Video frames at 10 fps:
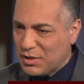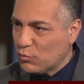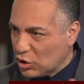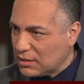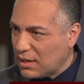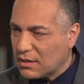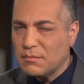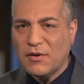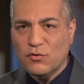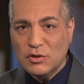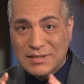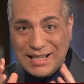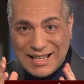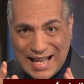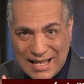بالمطلق المفروض
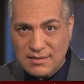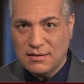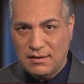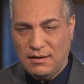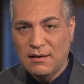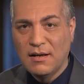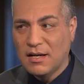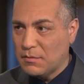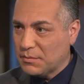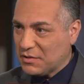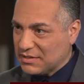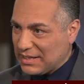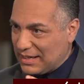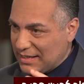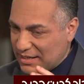تضلها اسئله لما بتحط
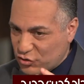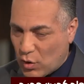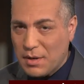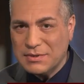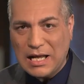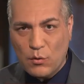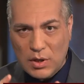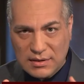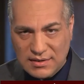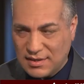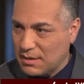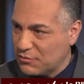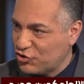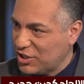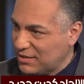عليها جواب تحولت
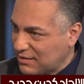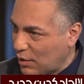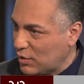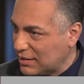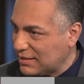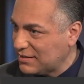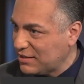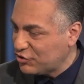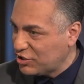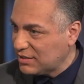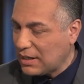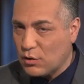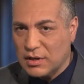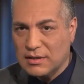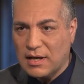لصنم جديد تحولت لدين جديد
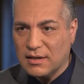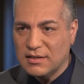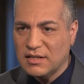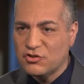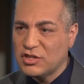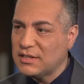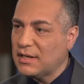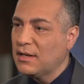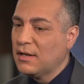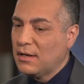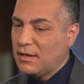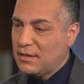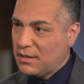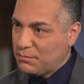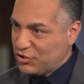تحولت لعقيده جديده
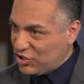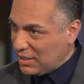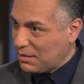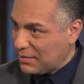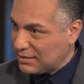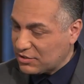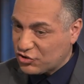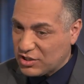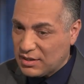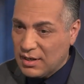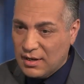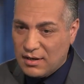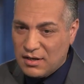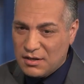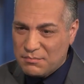بتجنب يتجنب هذا الشيء
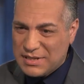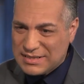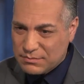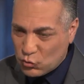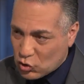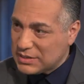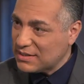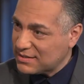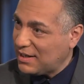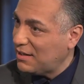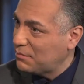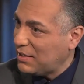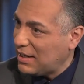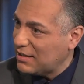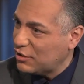آه، بس مو كتير سهل
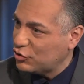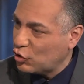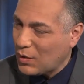بالحقيقه انه